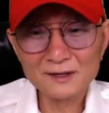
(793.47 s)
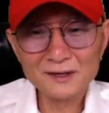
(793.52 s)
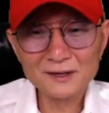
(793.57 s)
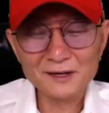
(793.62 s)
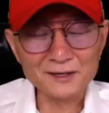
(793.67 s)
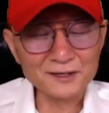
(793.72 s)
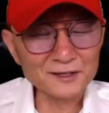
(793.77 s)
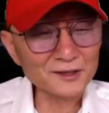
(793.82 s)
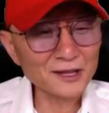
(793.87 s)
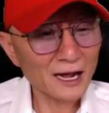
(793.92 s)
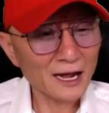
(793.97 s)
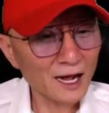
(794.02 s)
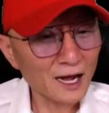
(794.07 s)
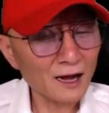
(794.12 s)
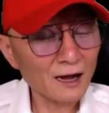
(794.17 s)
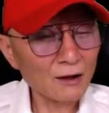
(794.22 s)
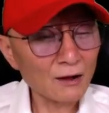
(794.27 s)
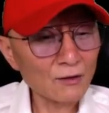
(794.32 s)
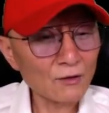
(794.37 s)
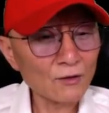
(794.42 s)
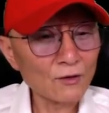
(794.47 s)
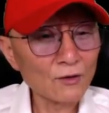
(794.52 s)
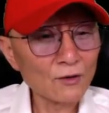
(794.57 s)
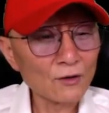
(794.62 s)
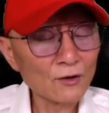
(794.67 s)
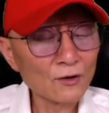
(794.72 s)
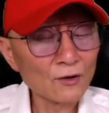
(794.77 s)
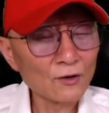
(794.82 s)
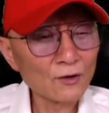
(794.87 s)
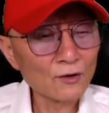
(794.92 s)
그러다가
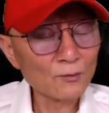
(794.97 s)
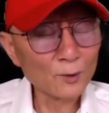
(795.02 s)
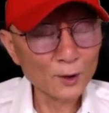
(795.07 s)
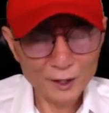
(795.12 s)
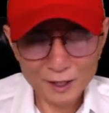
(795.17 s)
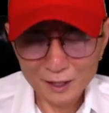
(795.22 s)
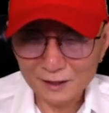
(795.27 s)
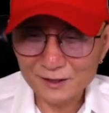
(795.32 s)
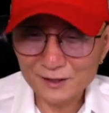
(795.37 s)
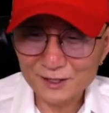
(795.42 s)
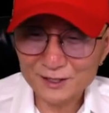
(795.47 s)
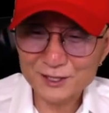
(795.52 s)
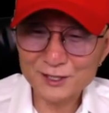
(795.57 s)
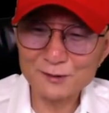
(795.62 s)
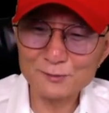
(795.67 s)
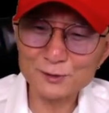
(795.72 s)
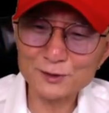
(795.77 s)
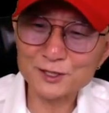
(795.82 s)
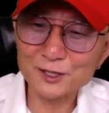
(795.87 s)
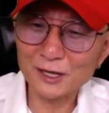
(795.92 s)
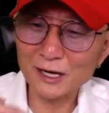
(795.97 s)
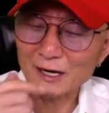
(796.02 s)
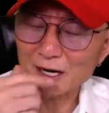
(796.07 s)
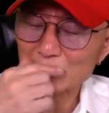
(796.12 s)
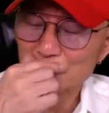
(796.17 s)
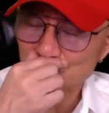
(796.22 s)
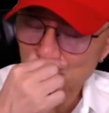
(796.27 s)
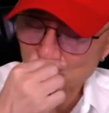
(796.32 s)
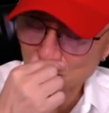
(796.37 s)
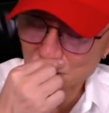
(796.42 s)
뭐 예를 들어 승부처
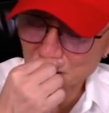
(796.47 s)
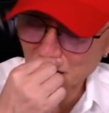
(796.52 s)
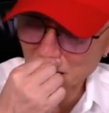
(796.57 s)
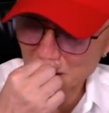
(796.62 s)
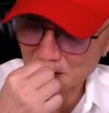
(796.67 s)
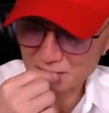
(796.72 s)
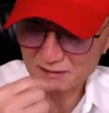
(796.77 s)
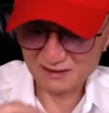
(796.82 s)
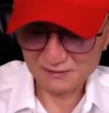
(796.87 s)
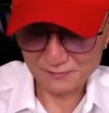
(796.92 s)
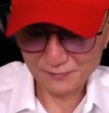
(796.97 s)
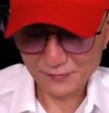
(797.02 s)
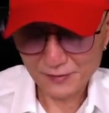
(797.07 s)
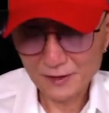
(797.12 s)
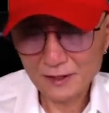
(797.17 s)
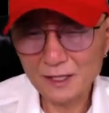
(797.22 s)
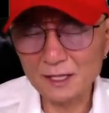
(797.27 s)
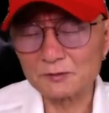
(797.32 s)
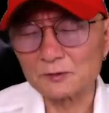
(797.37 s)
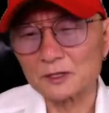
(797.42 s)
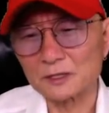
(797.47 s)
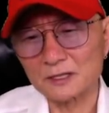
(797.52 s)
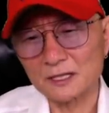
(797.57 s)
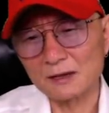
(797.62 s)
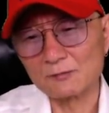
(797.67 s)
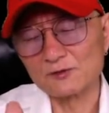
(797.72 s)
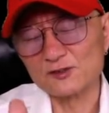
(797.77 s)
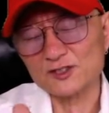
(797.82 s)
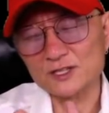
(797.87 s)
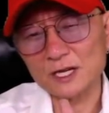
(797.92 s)
하나 죽었다. 그럼 그때
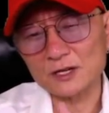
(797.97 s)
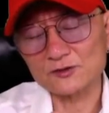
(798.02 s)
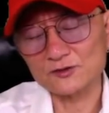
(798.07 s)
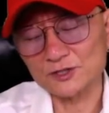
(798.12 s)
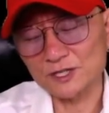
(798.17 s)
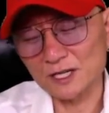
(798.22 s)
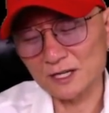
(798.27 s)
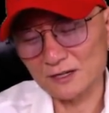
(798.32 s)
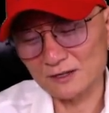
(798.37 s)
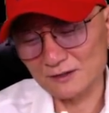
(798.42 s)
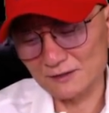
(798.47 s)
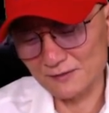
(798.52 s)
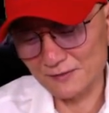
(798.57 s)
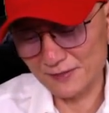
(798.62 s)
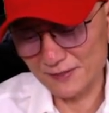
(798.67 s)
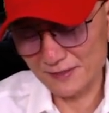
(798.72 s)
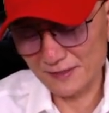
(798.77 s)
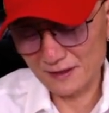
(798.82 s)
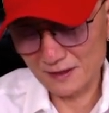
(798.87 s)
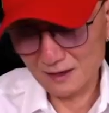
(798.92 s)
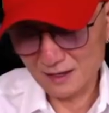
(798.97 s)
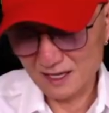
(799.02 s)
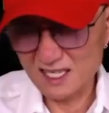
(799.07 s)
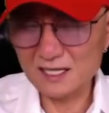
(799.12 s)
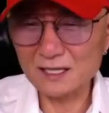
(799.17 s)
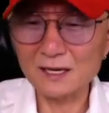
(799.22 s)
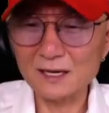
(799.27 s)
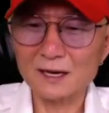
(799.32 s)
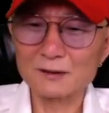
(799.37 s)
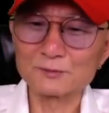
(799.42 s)
문자 주세요.
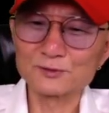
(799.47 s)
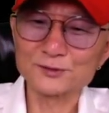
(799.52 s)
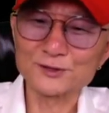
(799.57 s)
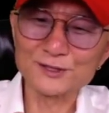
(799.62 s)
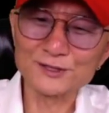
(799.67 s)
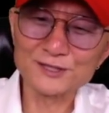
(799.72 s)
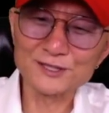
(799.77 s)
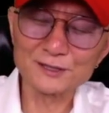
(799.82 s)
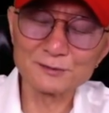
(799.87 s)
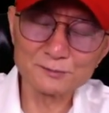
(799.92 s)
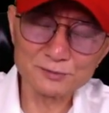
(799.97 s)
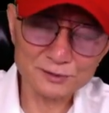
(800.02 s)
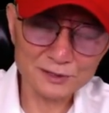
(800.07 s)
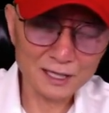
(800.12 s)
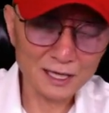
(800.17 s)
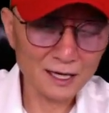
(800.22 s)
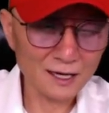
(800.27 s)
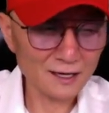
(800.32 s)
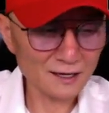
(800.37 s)
이게 무슨 승부냐.